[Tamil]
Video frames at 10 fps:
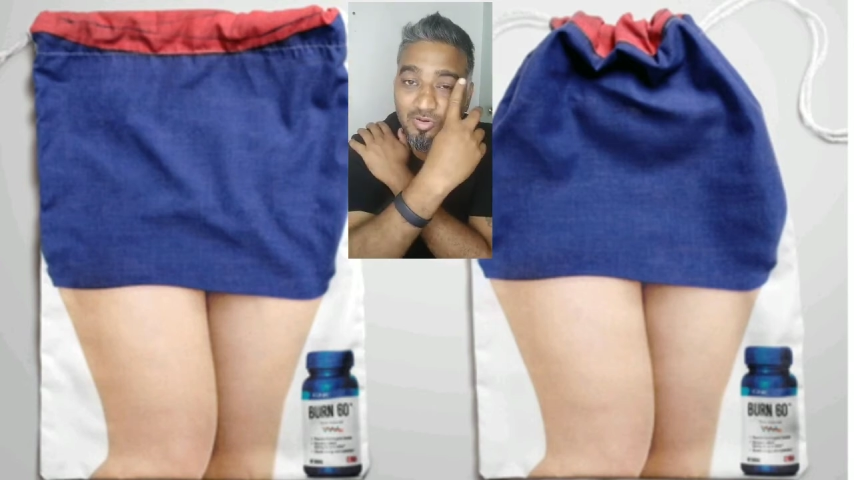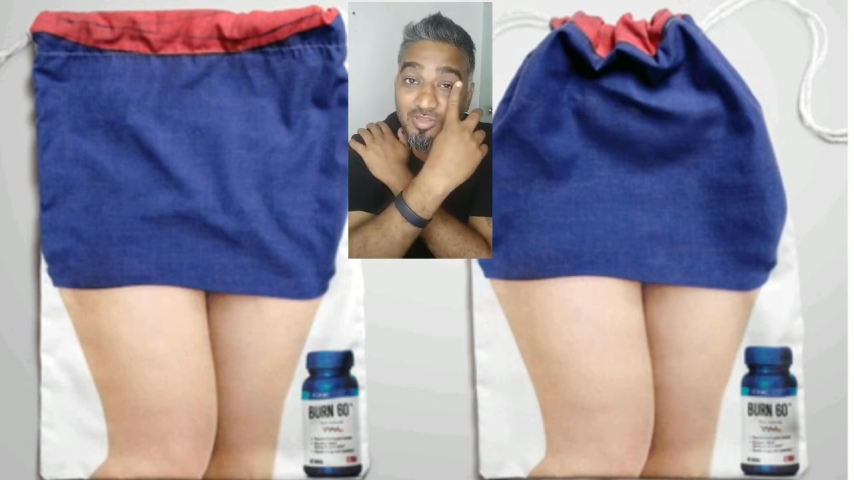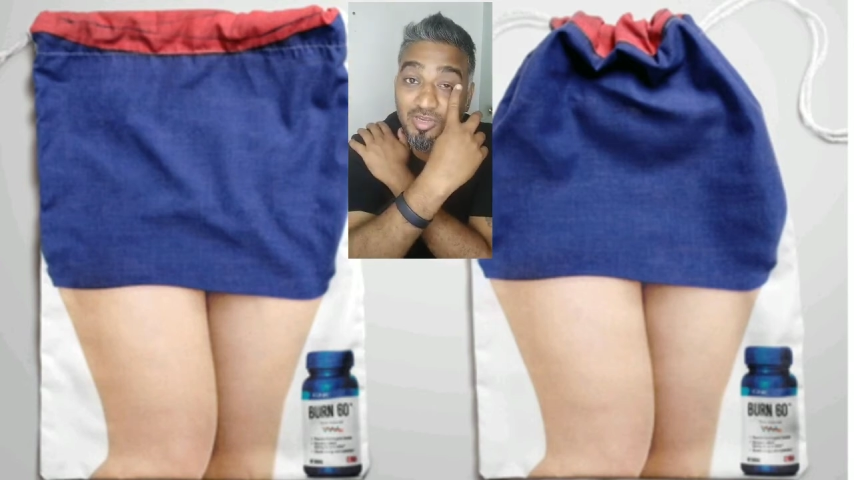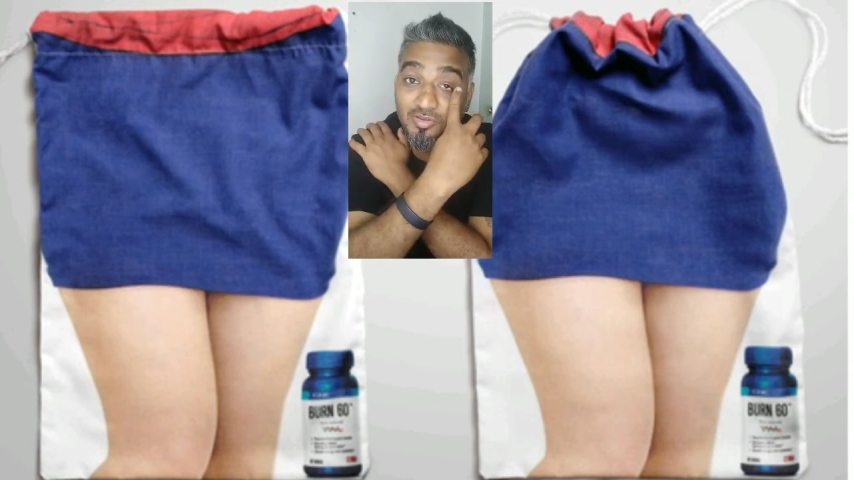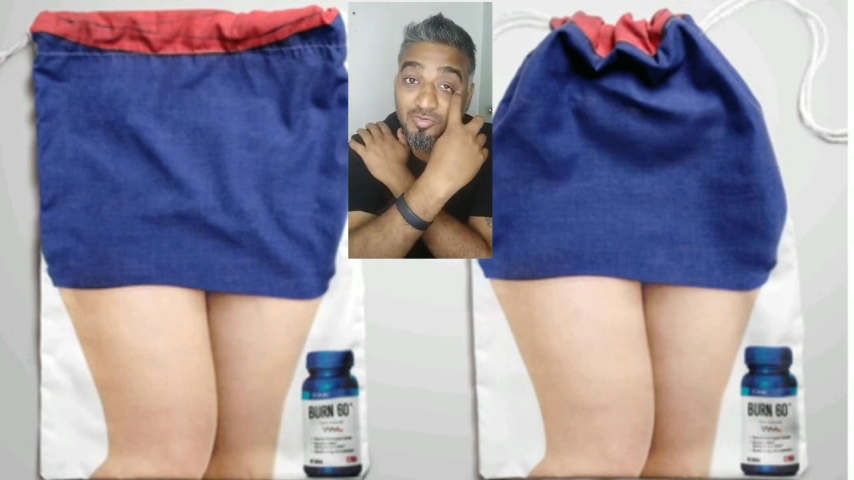
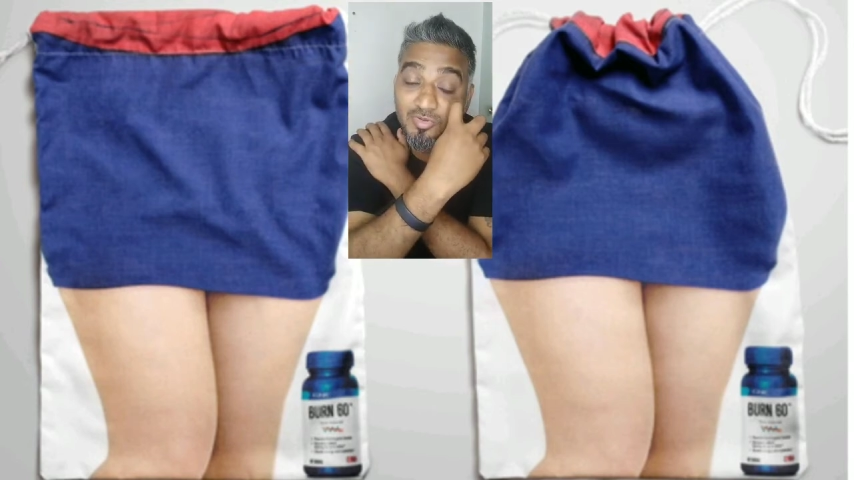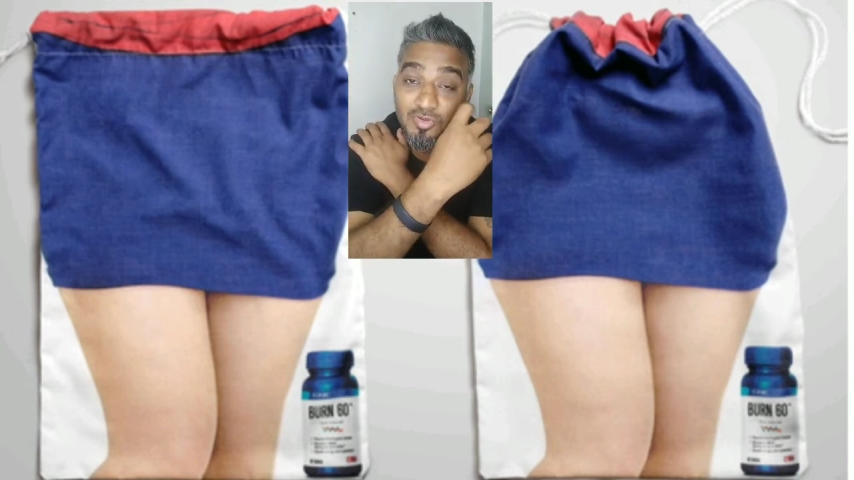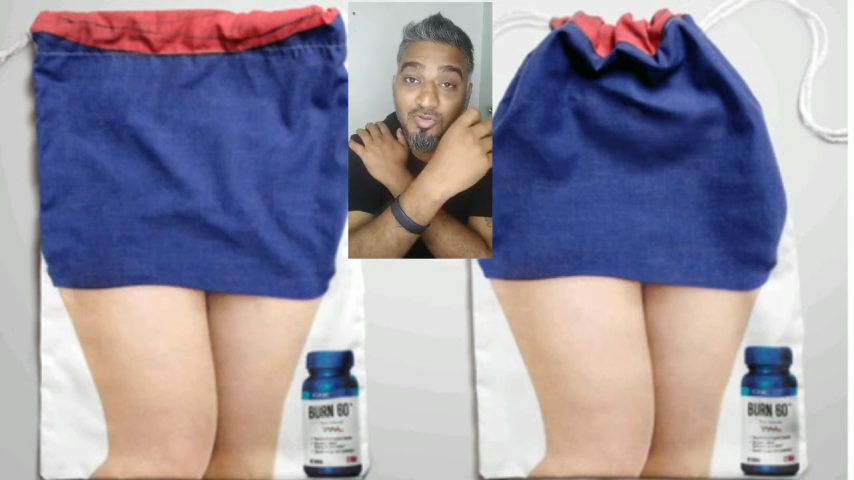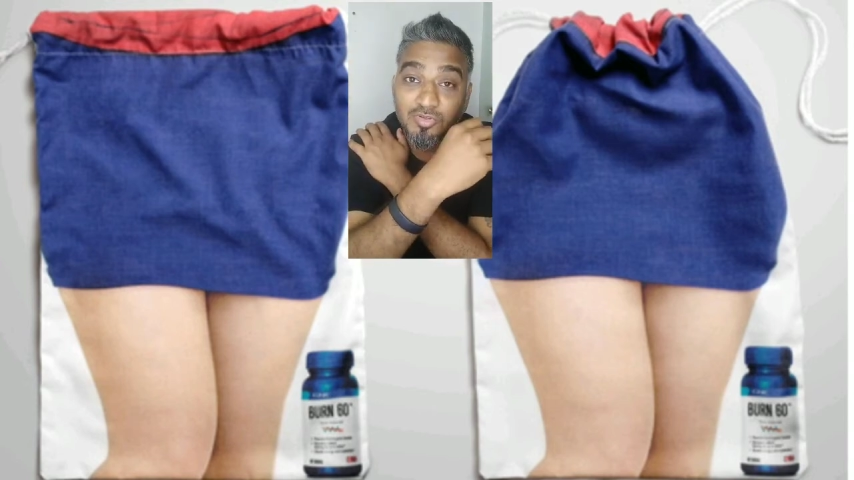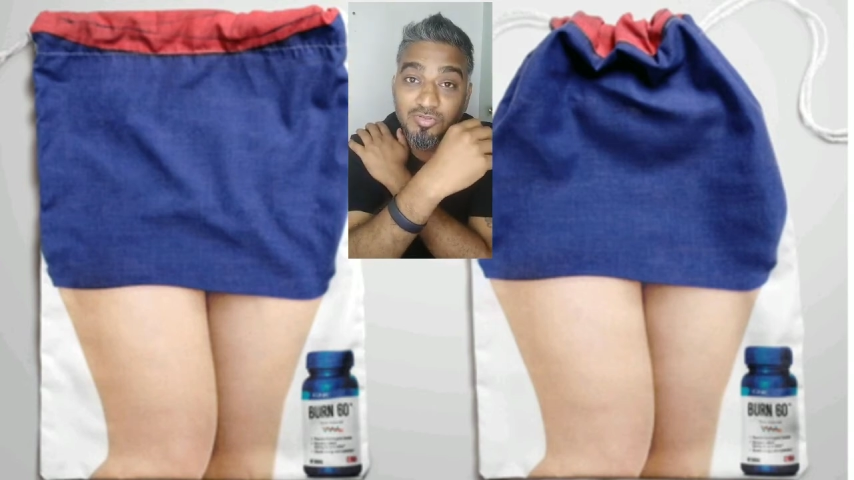உங்களுக்கு தெரியும்
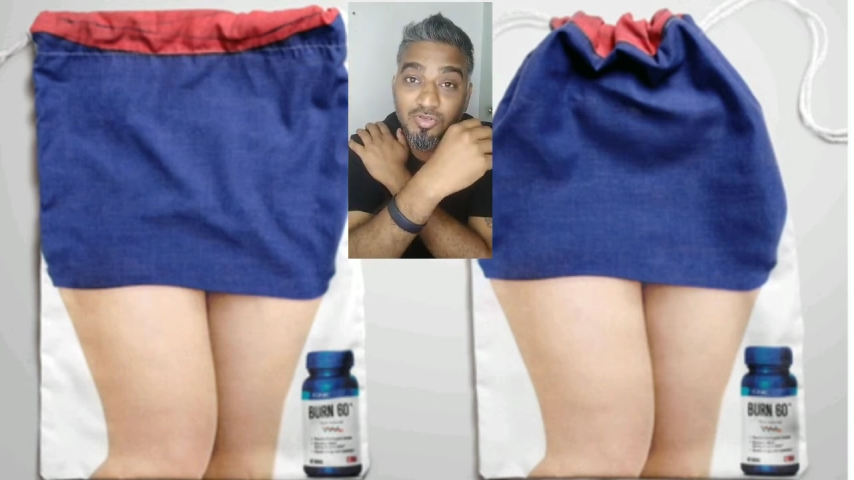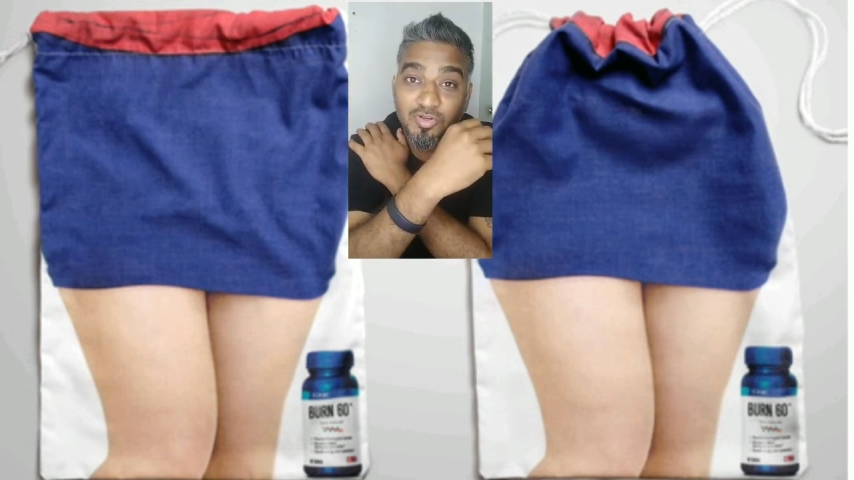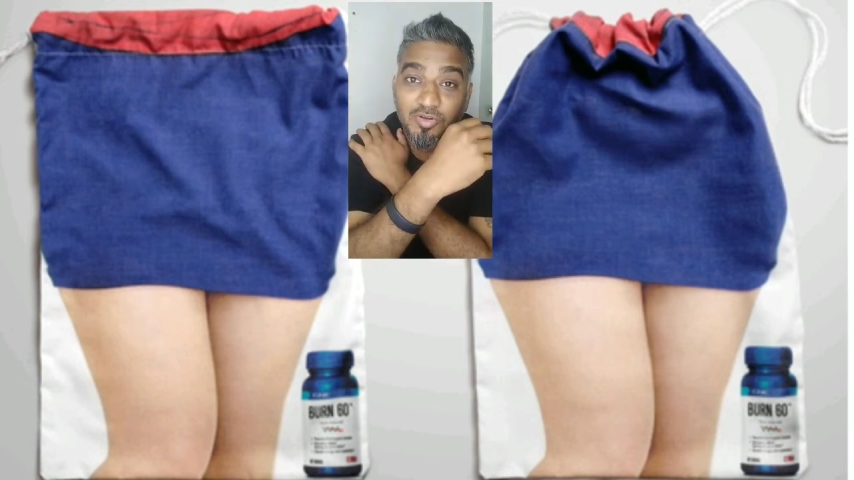ஸோ